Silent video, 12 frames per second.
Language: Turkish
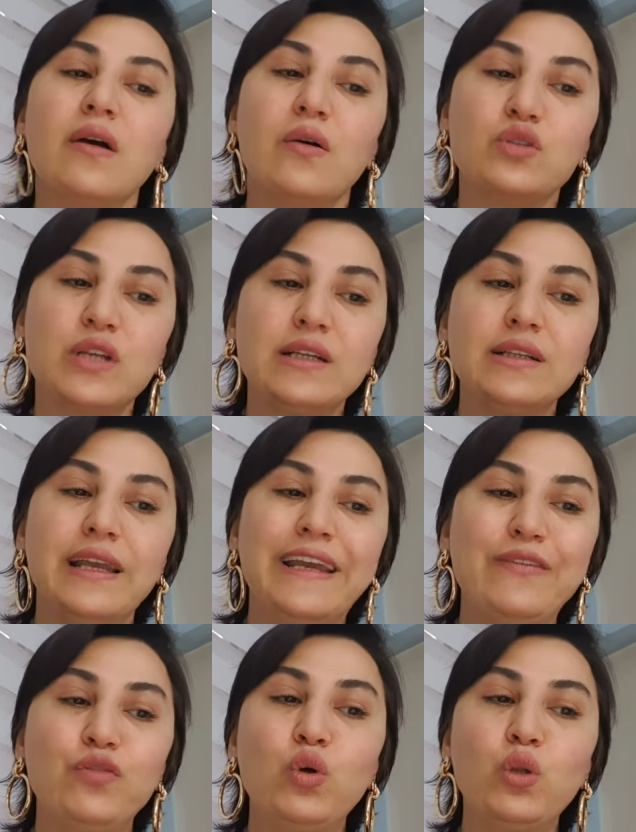Özellikle
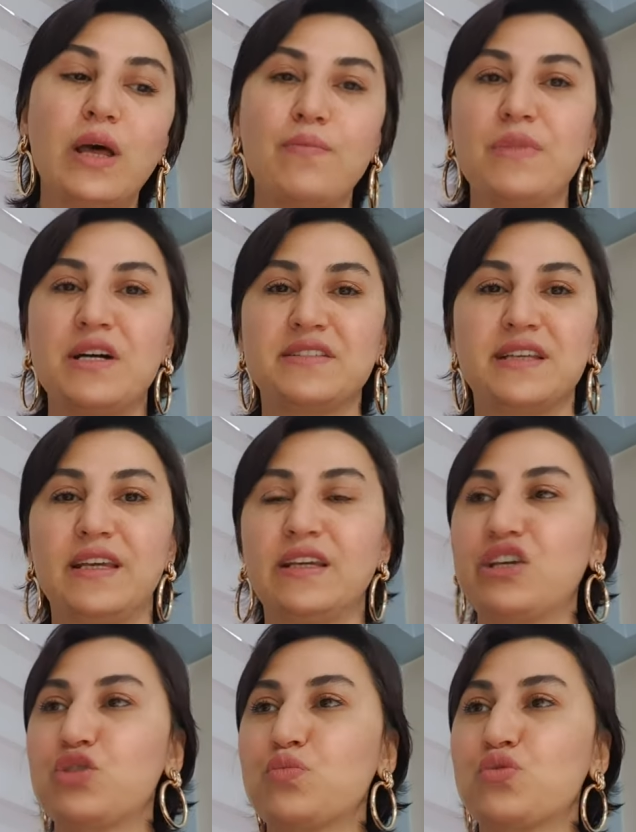evli olan bazı
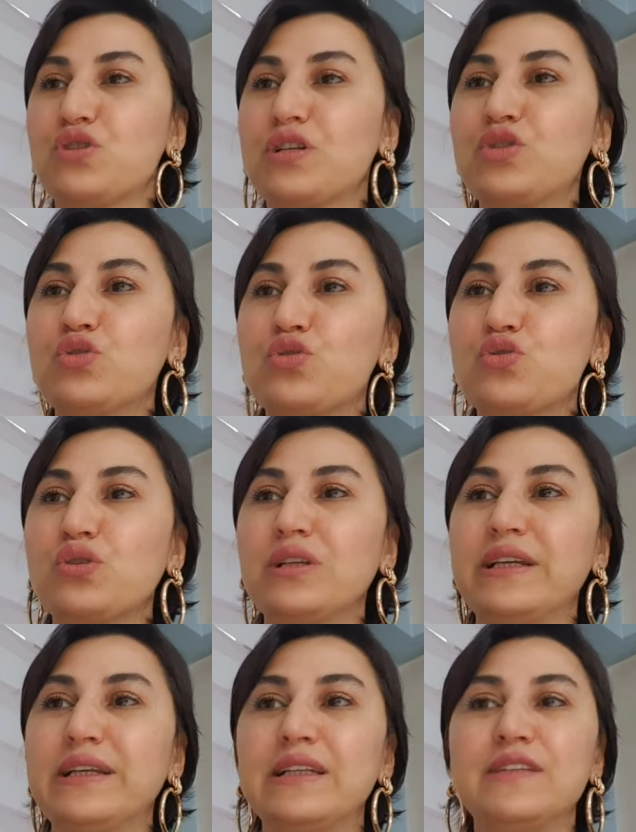yengeç burçları çocukla
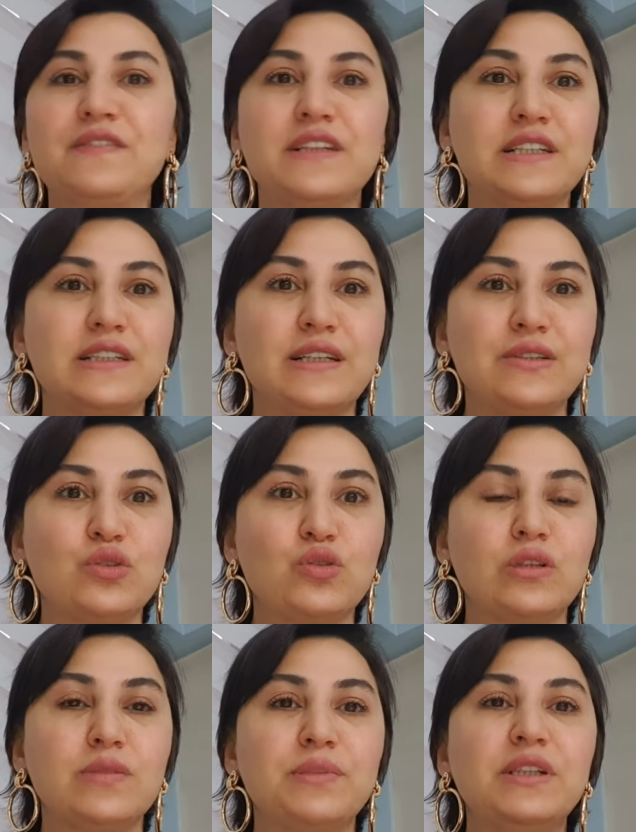ilgili fikirleriniz
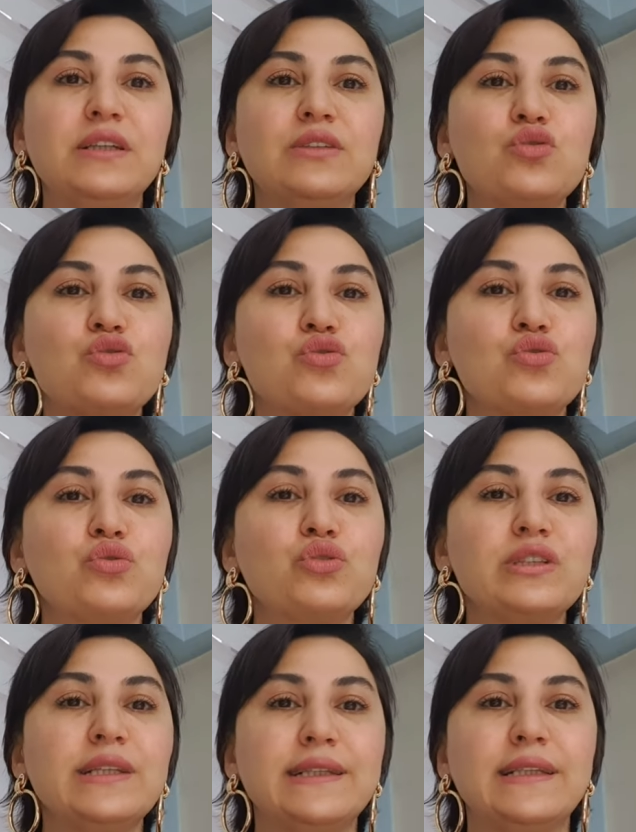olabilir ya da
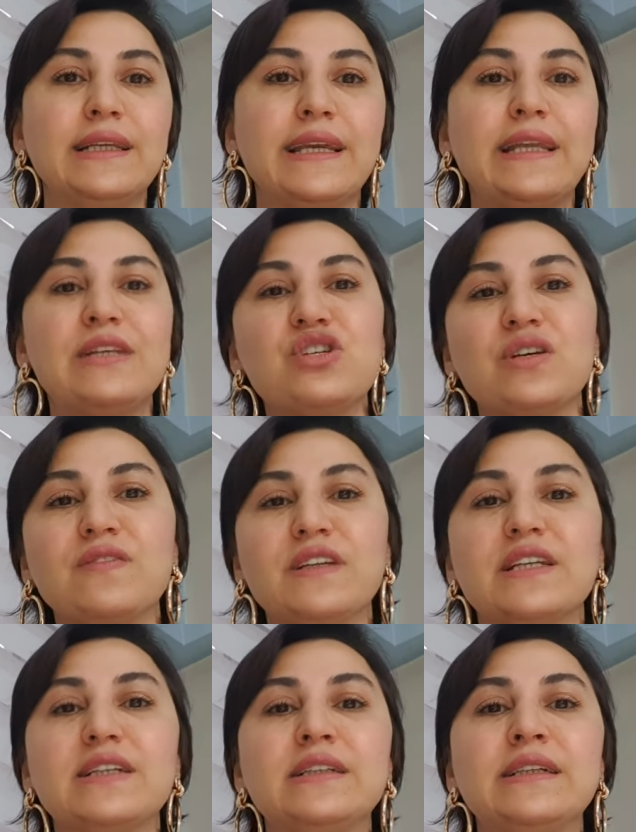çocuğunuzla ilgili gelecek
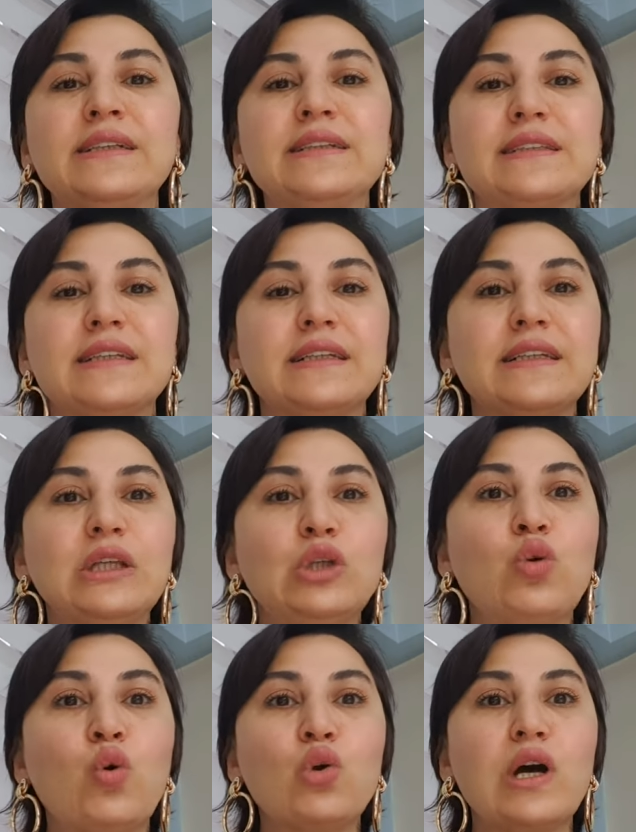fikirlerinizle ilgili
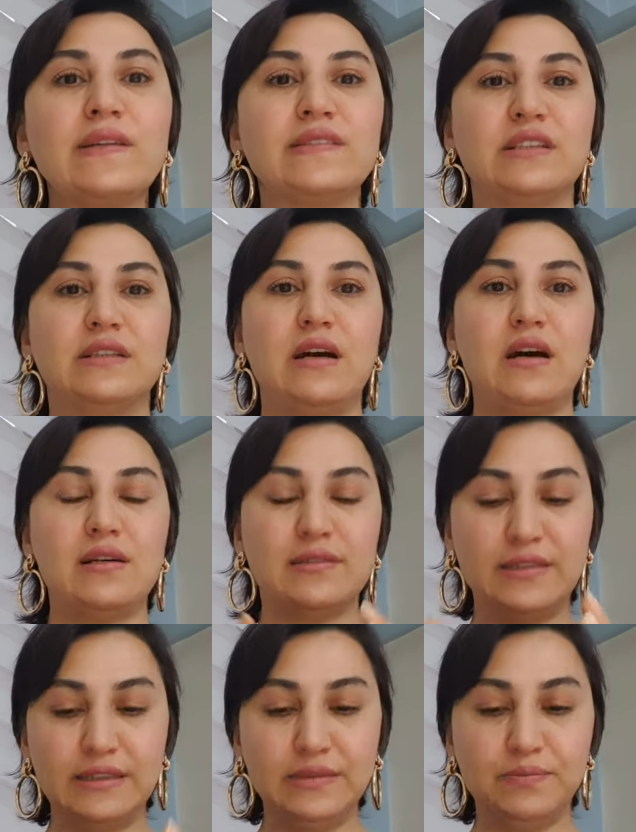doğru atı,
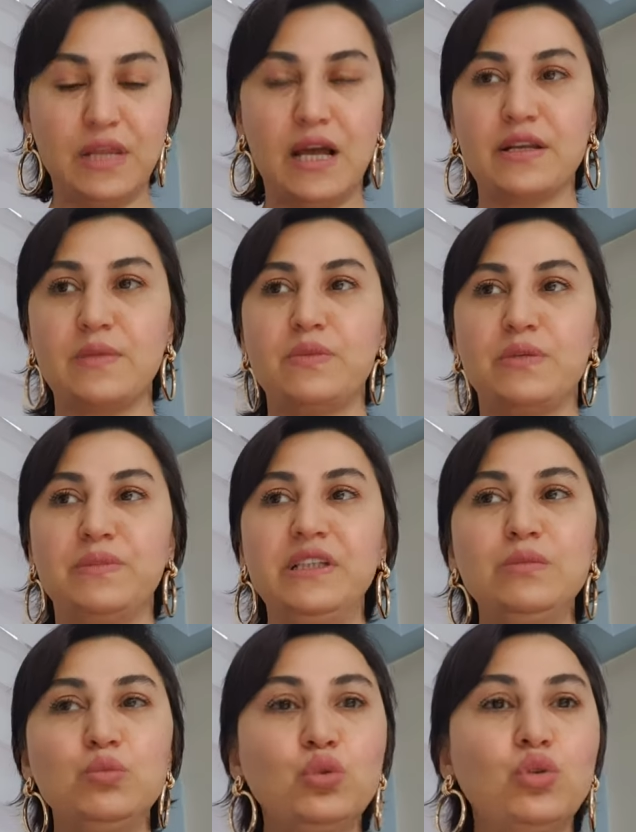atılımlar
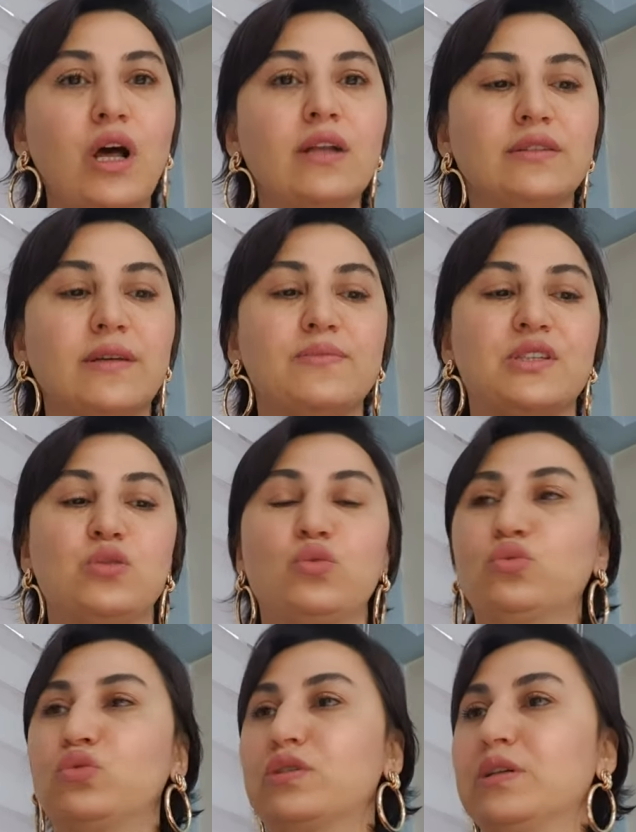yapabilir. Bunun altyapısını
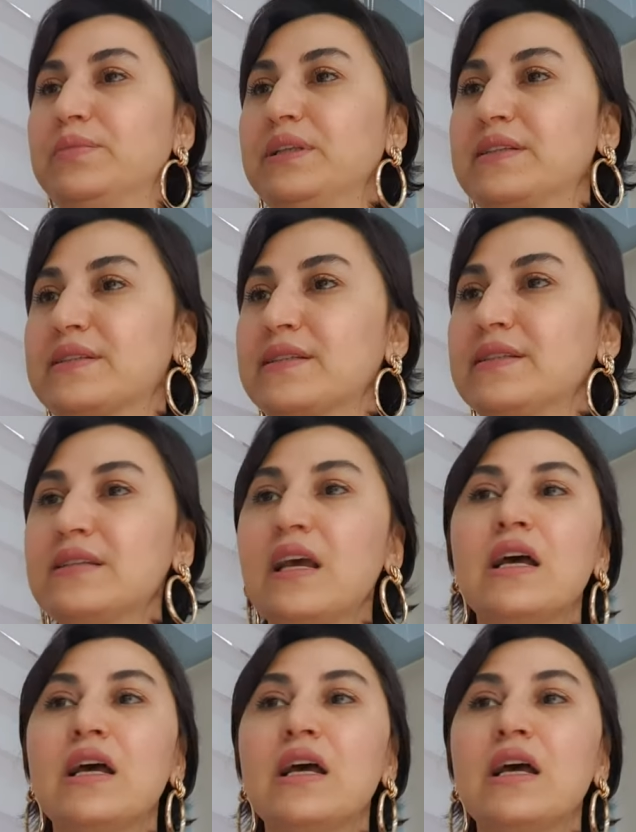oturtabilirsiniz.